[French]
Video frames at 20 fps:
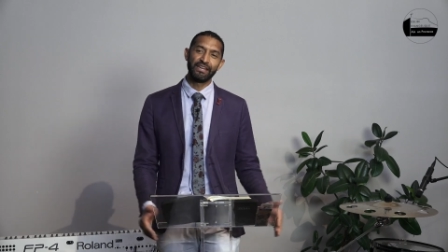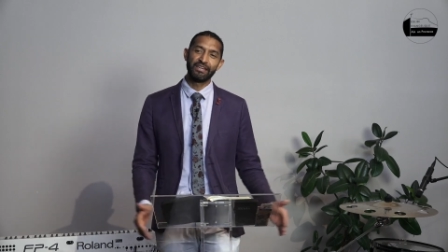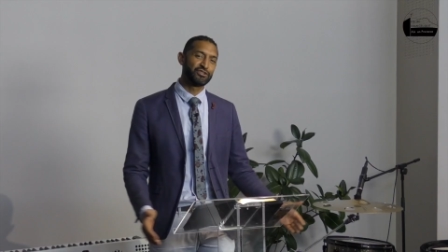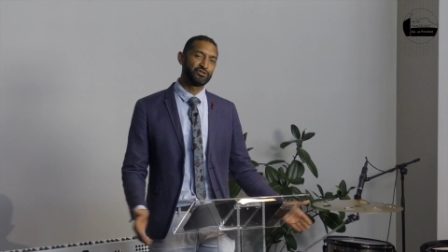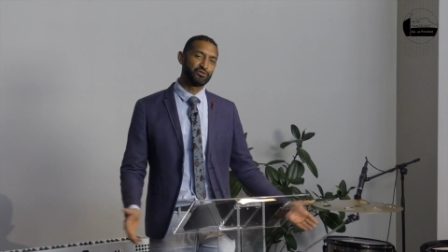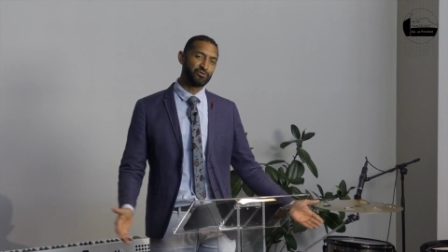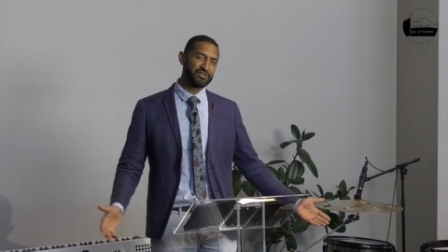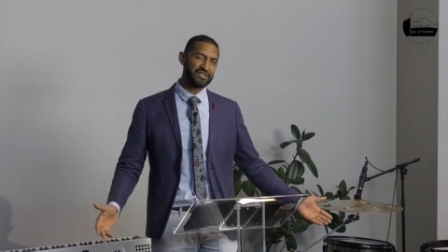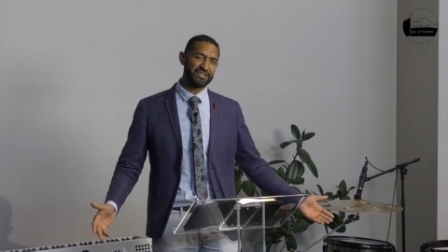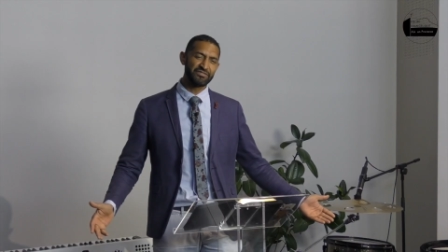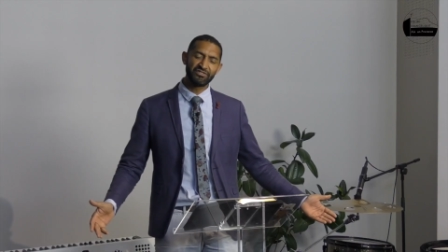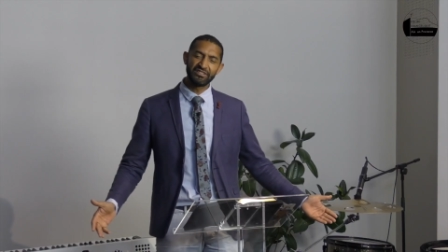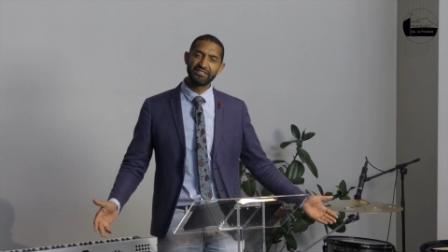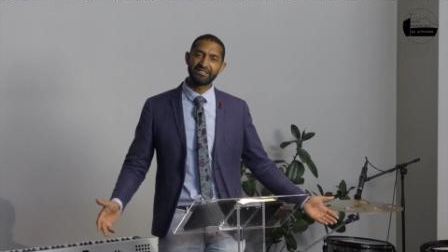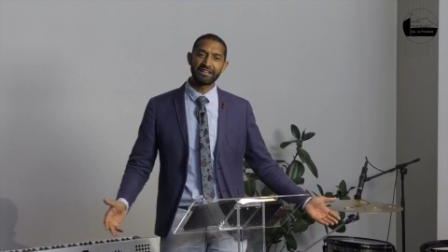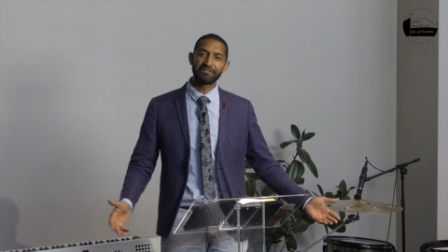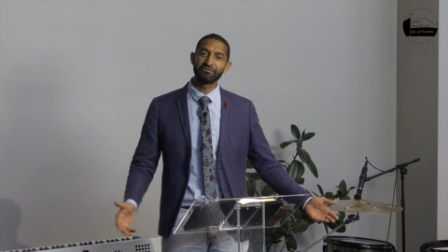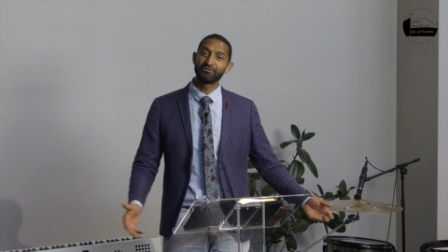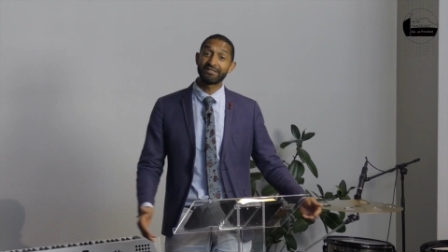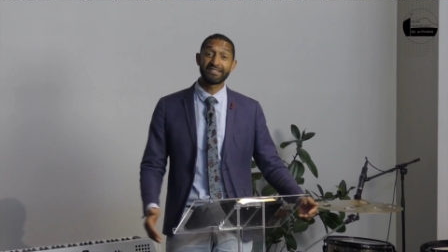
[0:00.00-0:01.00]
Je vous invite
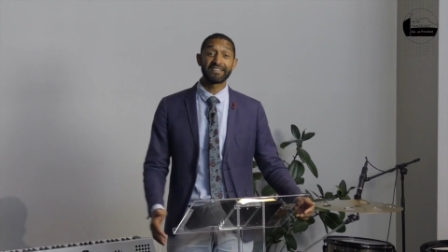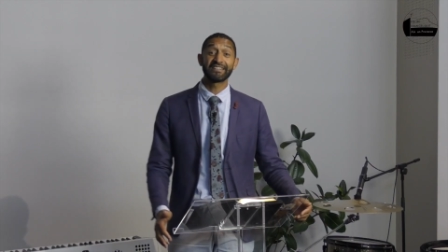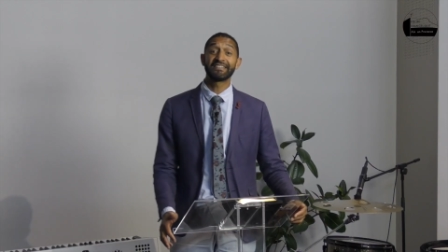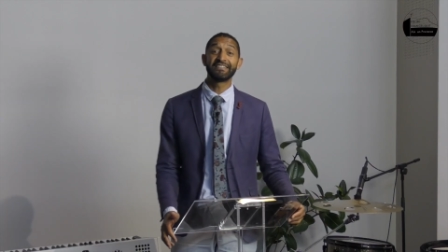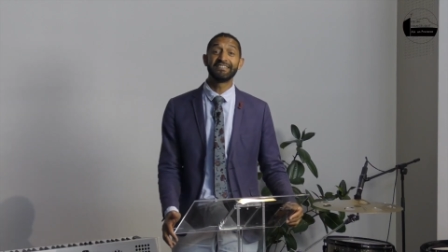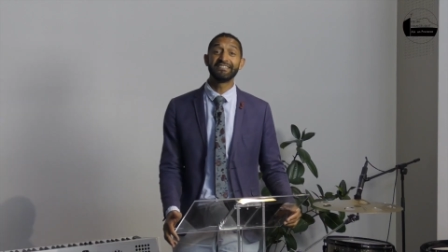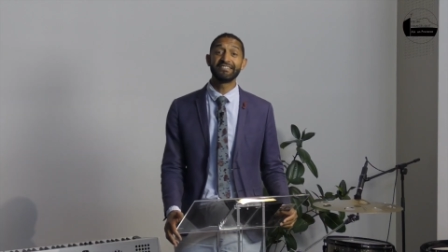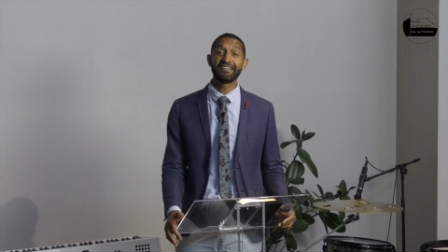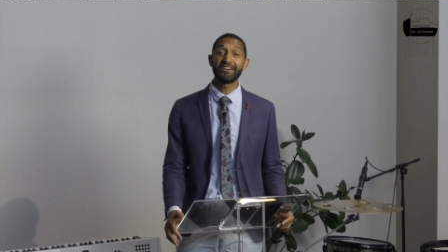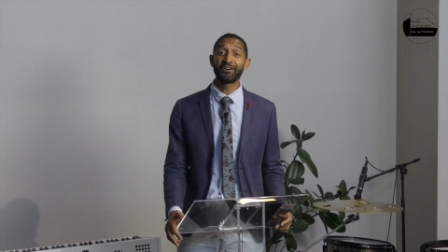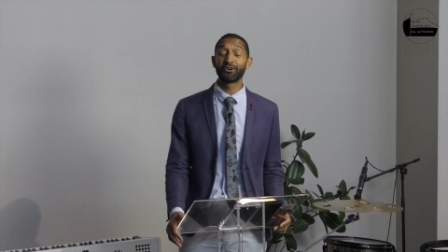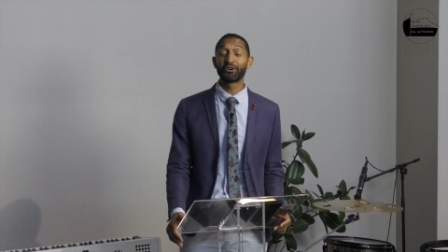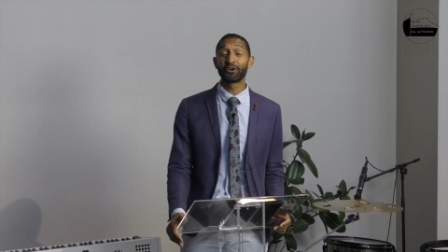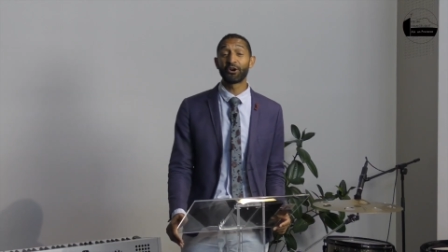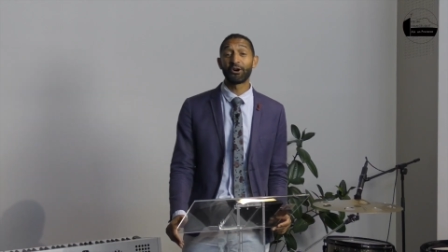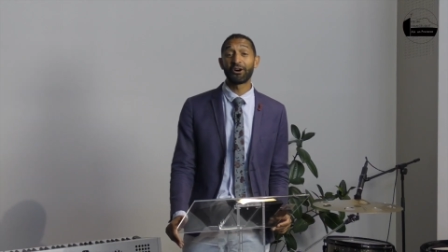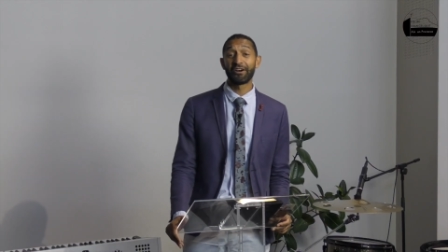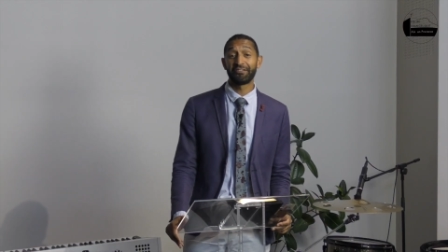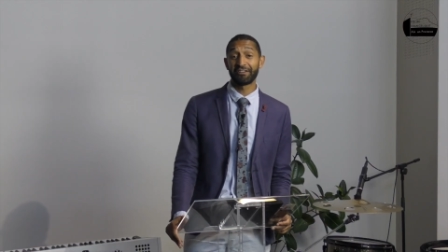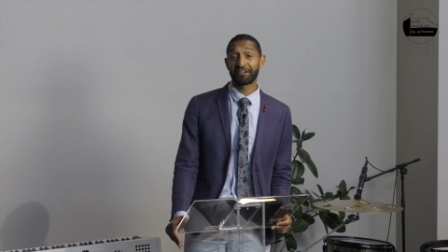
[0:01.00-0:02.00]
à vous incliner
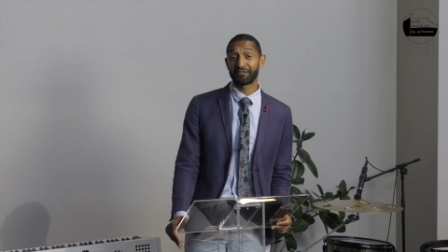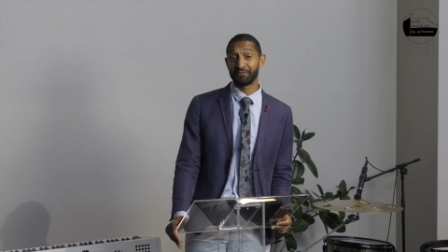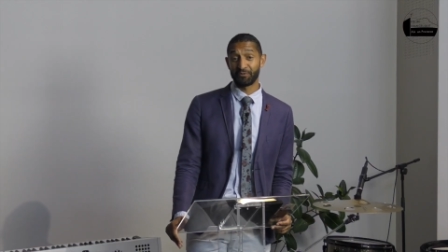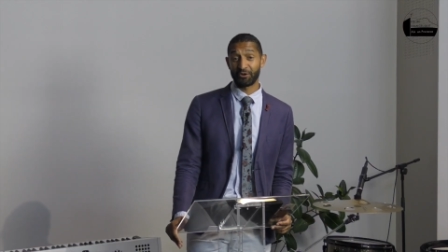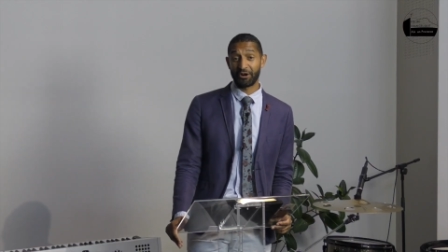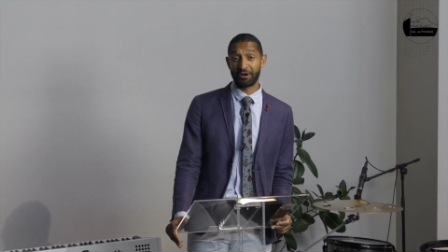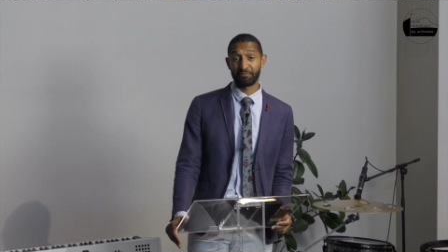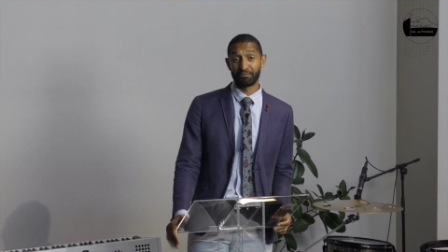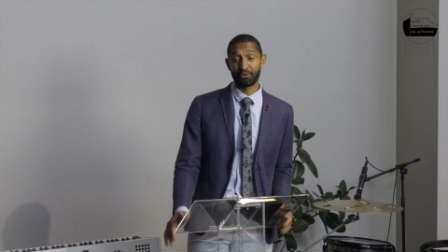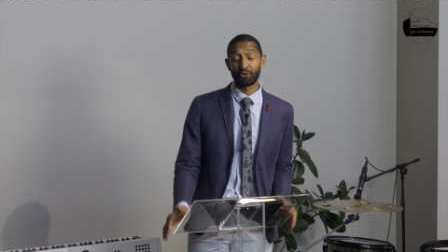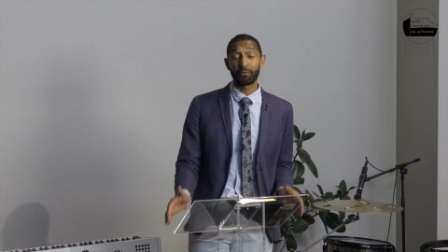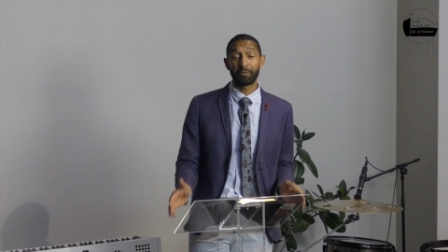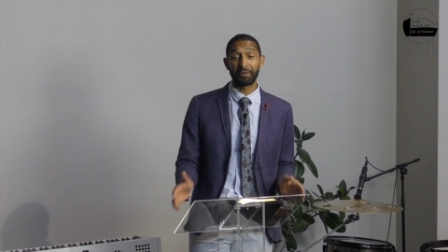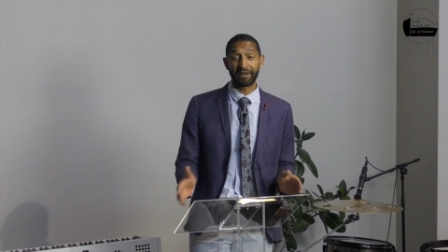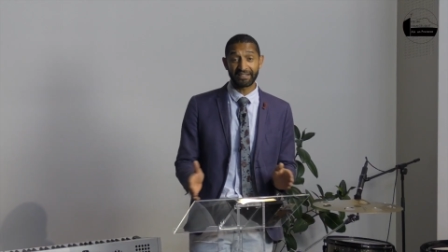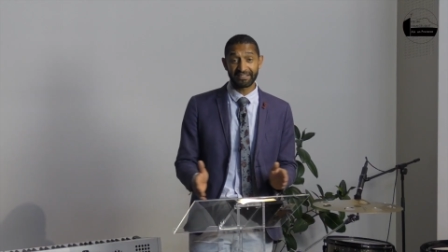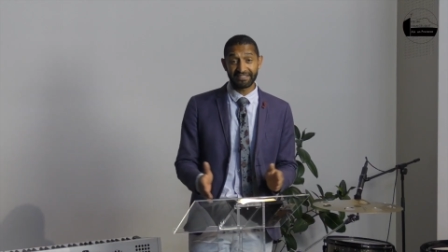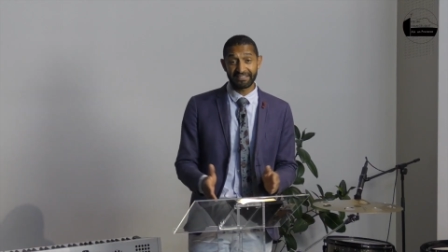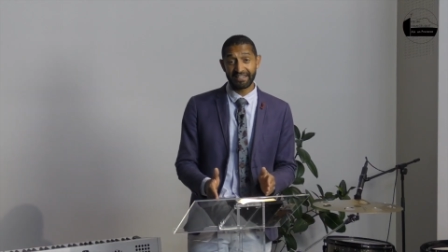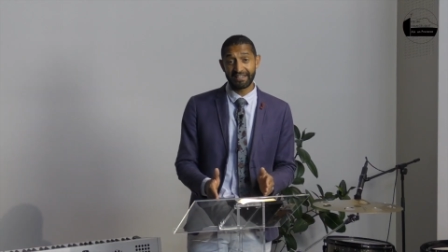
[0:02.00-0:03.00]
encore avec moi pour
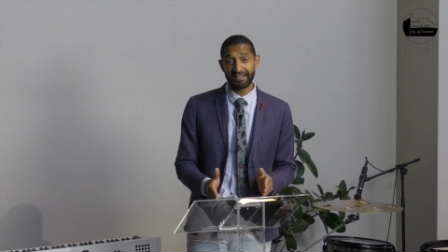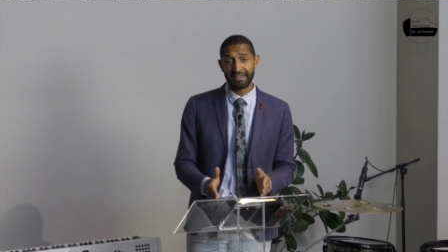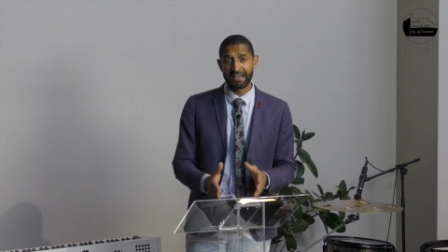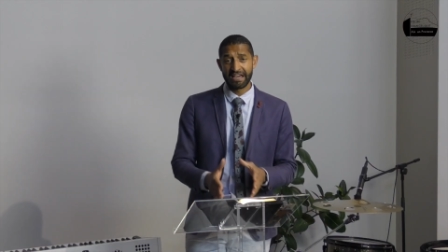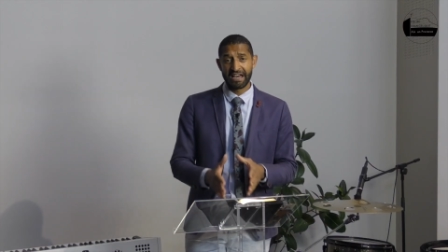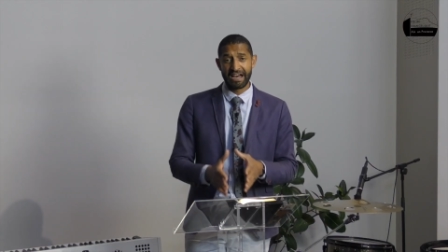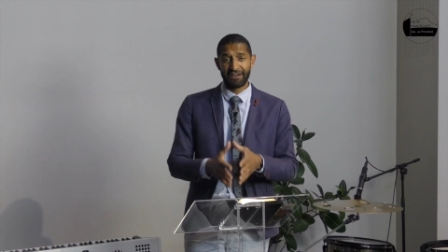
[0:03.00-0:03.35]
prier